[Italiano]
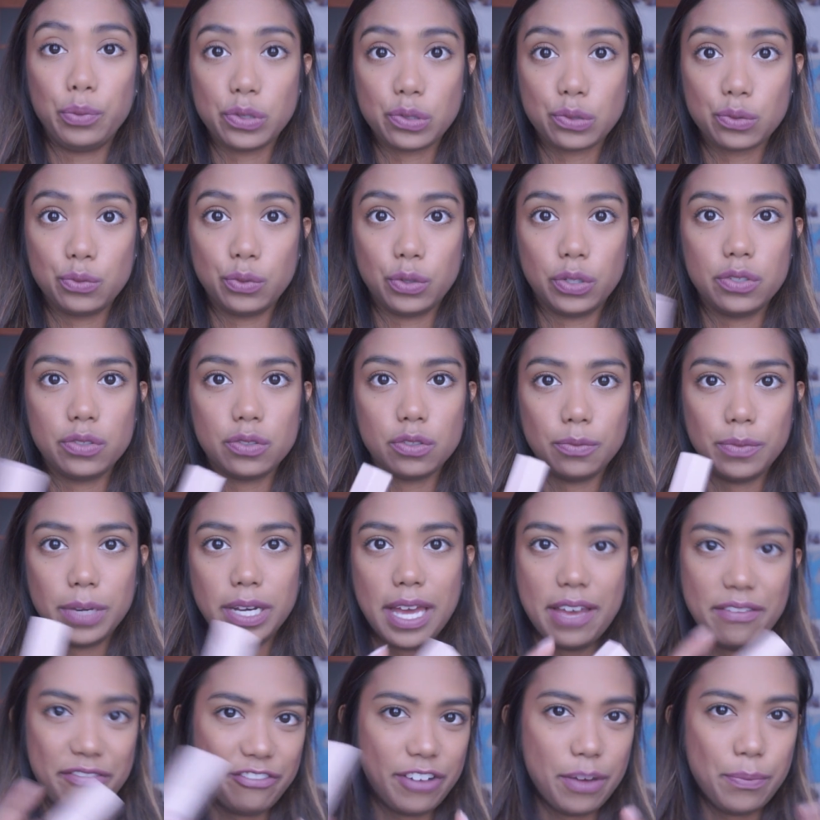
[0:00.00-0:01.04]
più scuro,
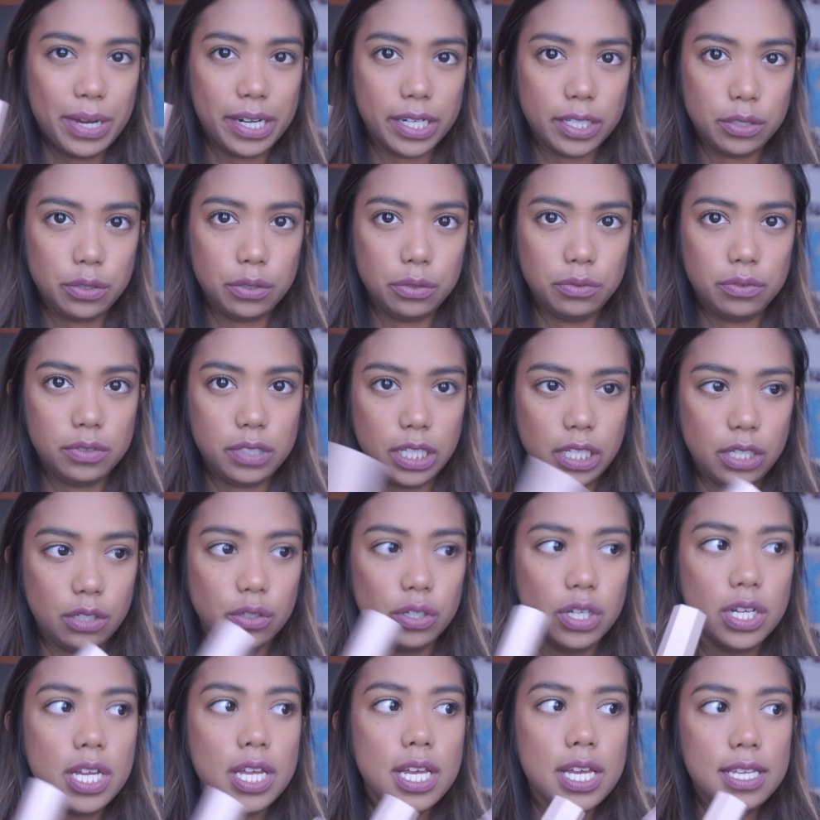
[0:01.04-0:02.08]
insomma fa parte di un
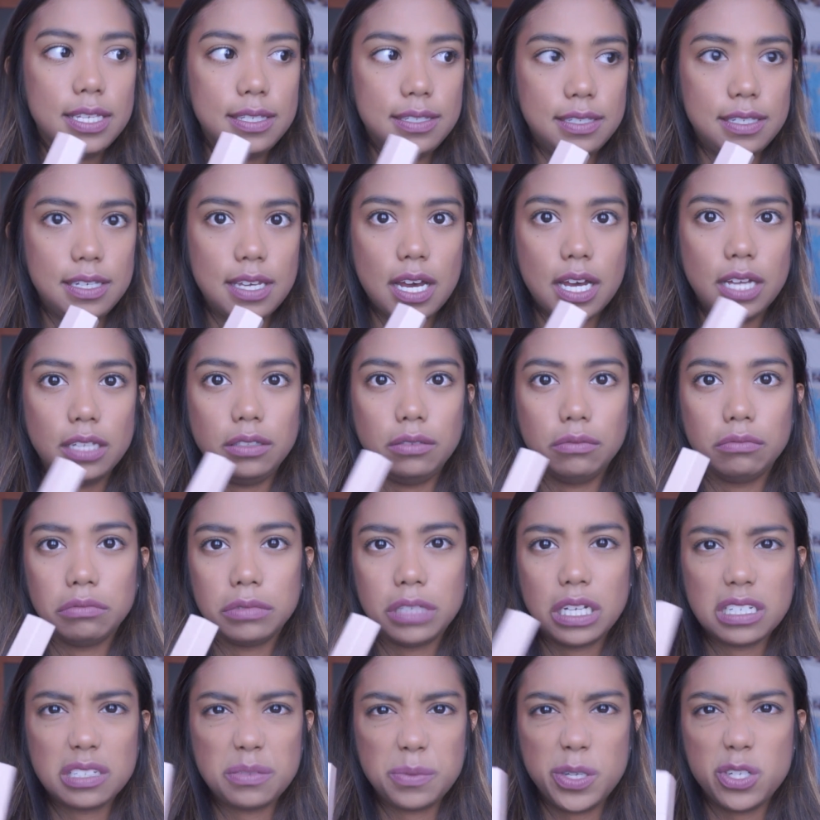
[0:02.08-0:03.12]
trio, sia di
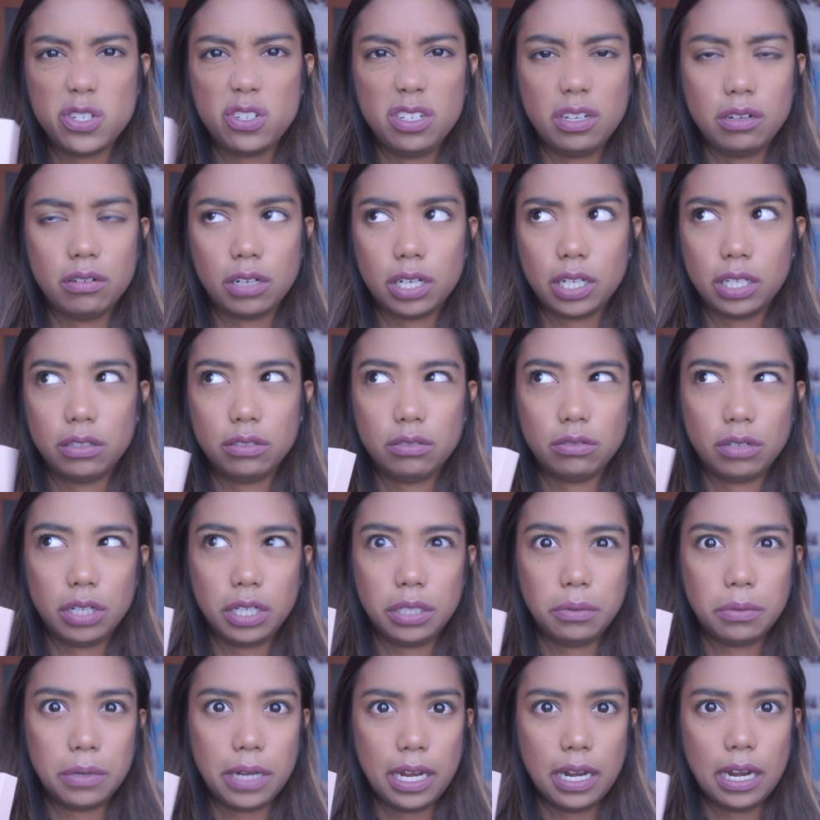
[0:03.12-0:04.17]
una specie di
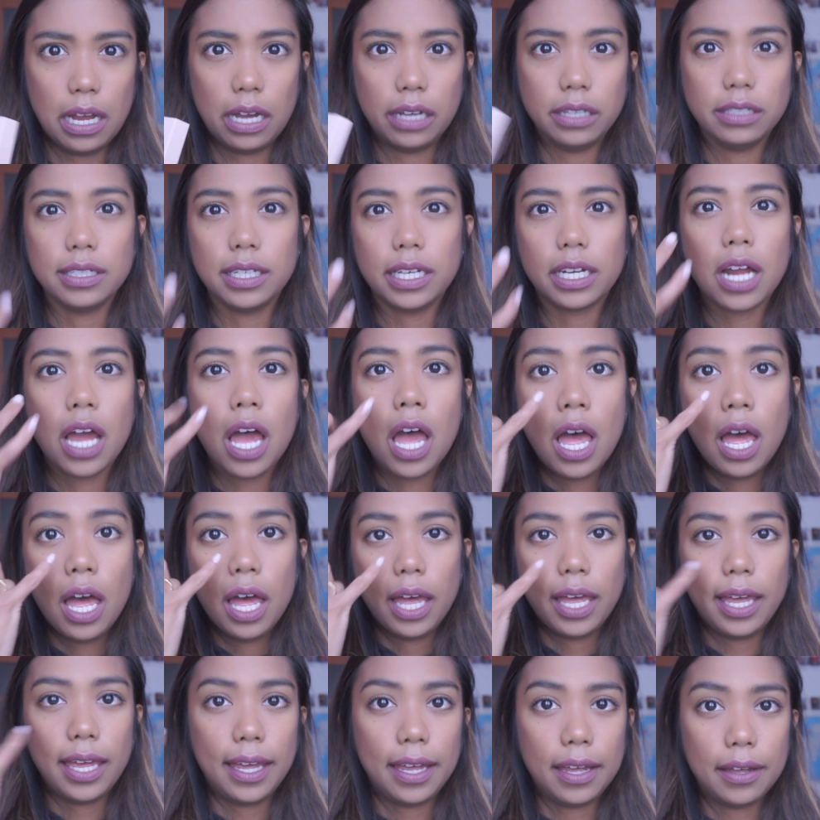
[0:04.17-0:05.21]
correttore e di un highlighter
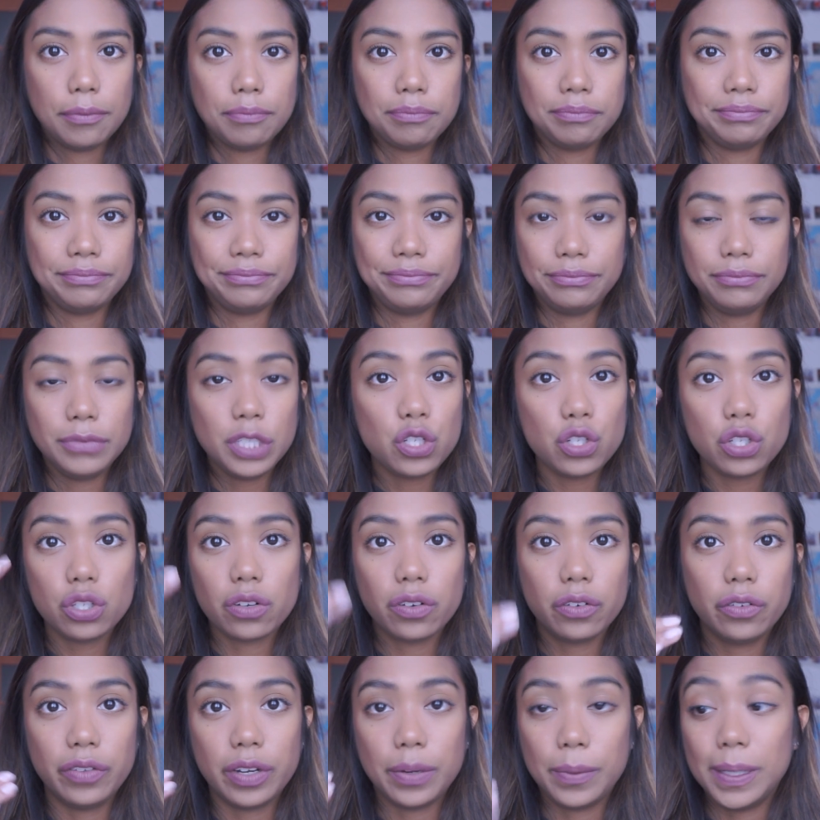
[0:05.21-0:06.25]
e um, mi ci
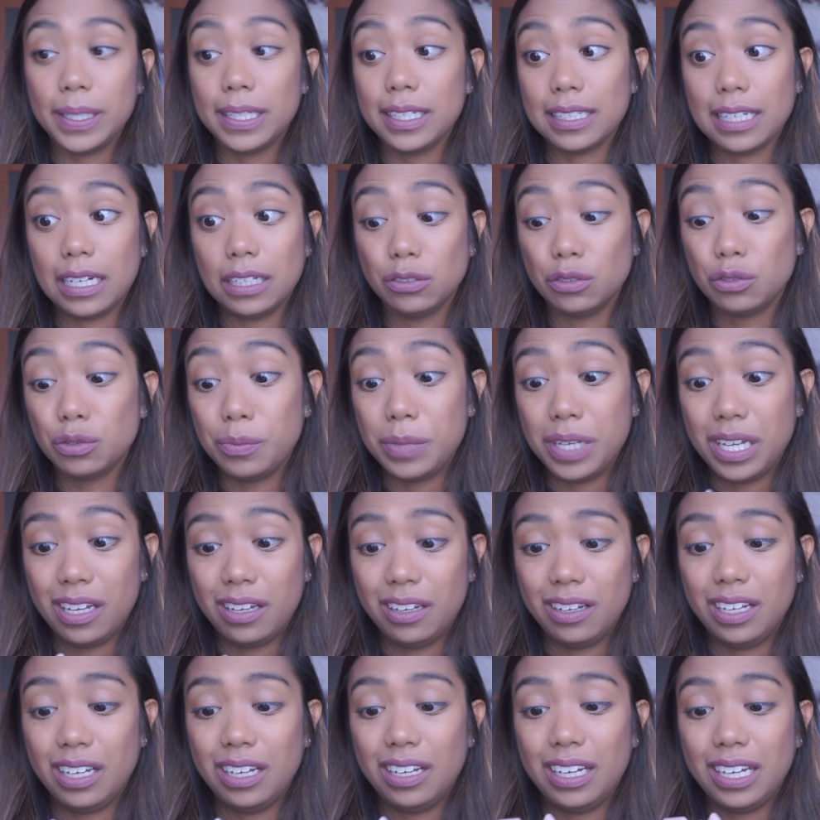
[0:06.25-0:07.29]
trovo veramente tanto
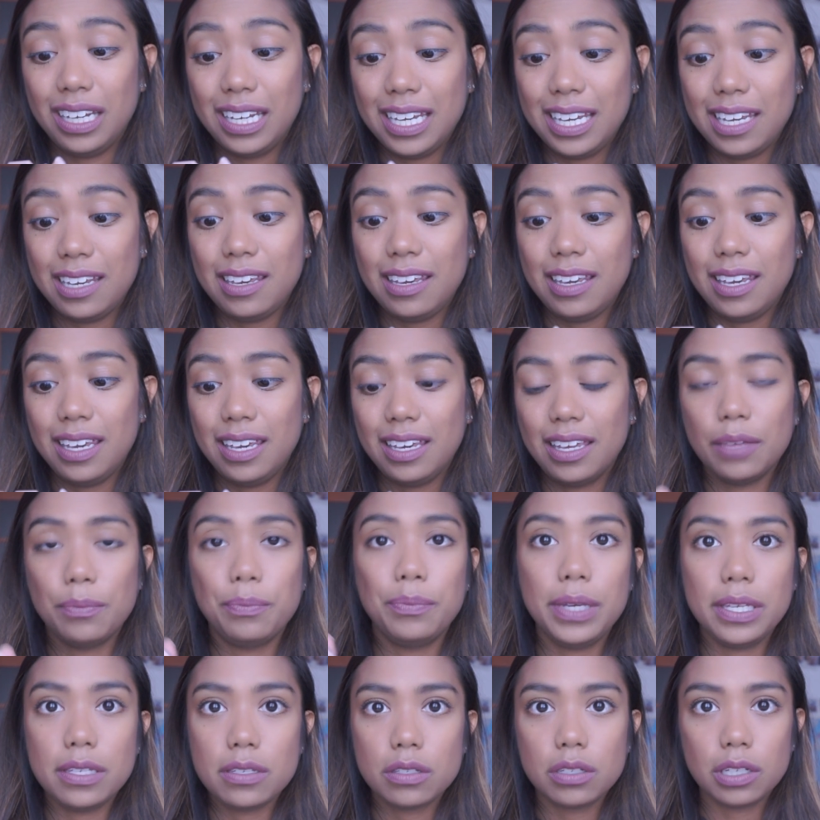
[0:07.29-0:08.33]
bene e
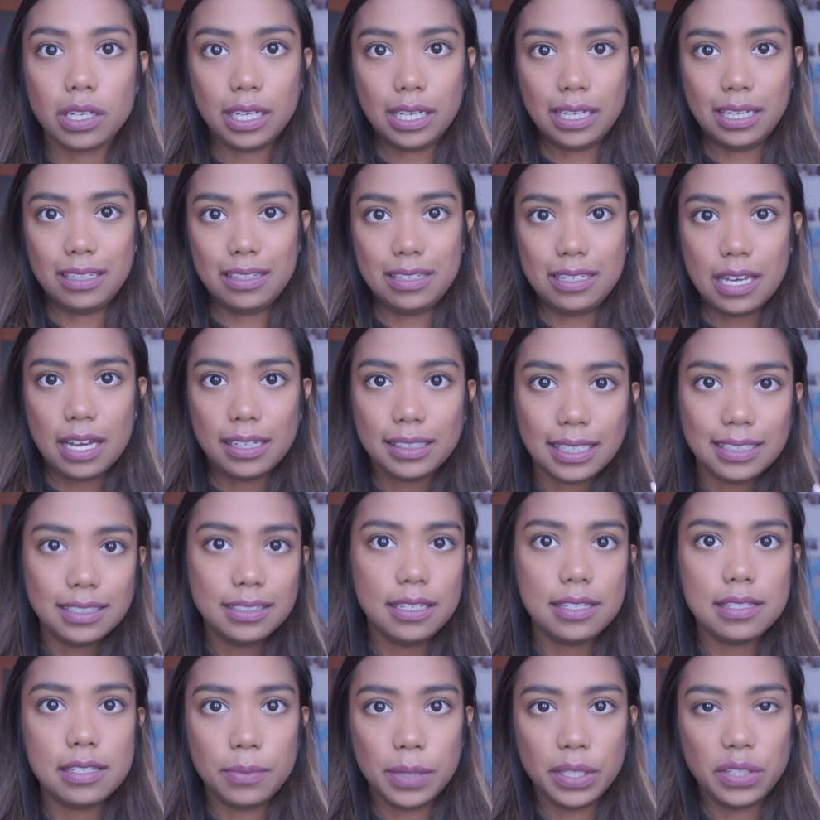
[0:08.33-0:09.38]
penso che dia
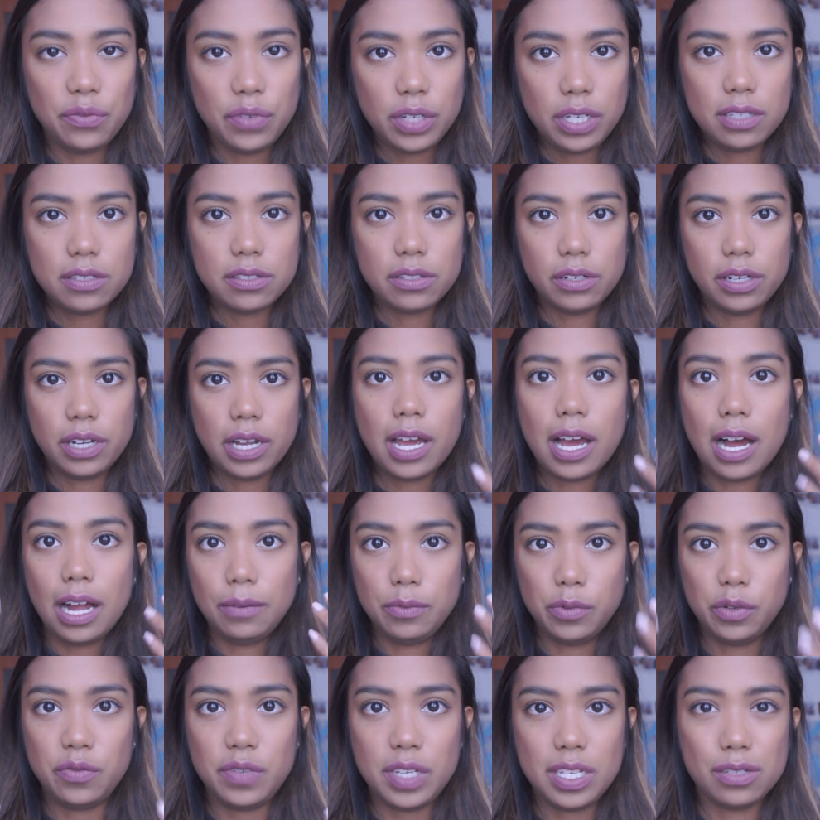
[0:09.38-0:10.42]
tantissima definizione
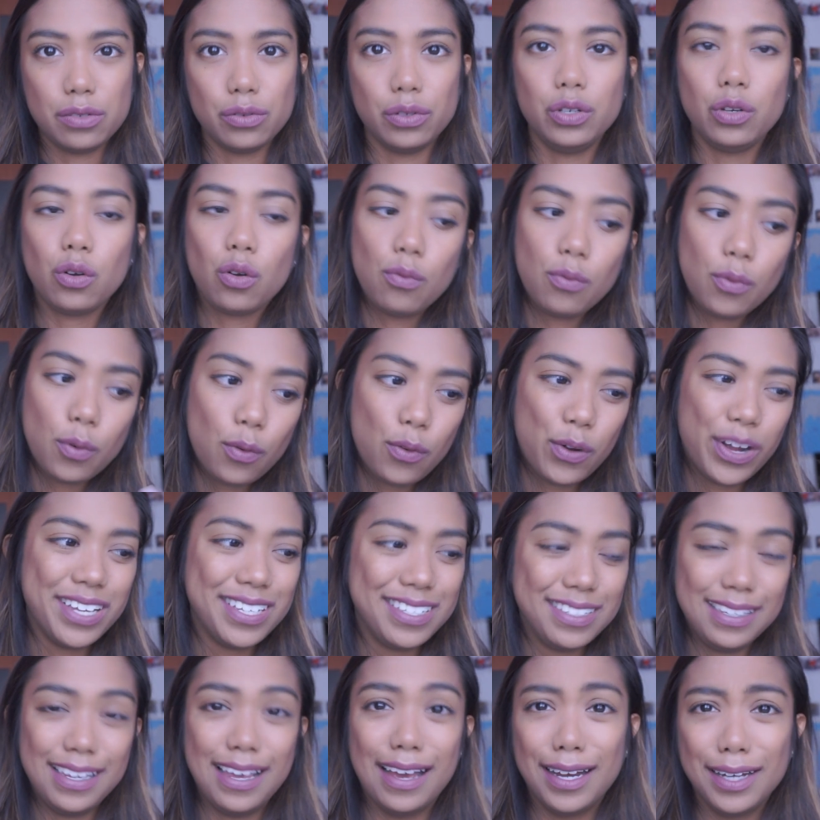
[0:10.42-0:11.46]
al mio viso, io comunque
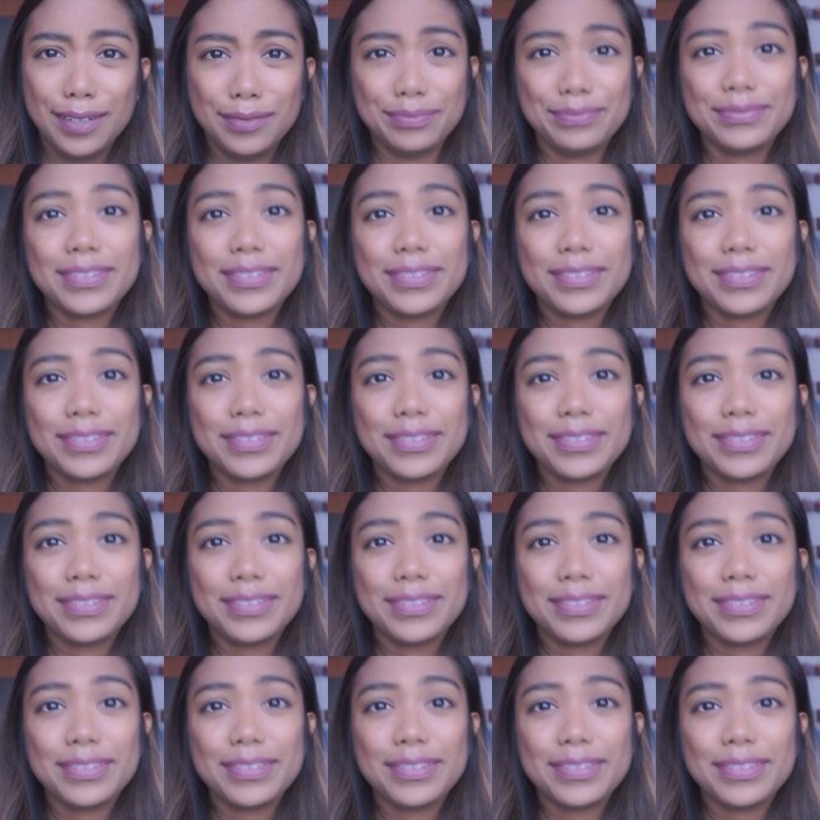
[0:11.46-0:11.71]
sia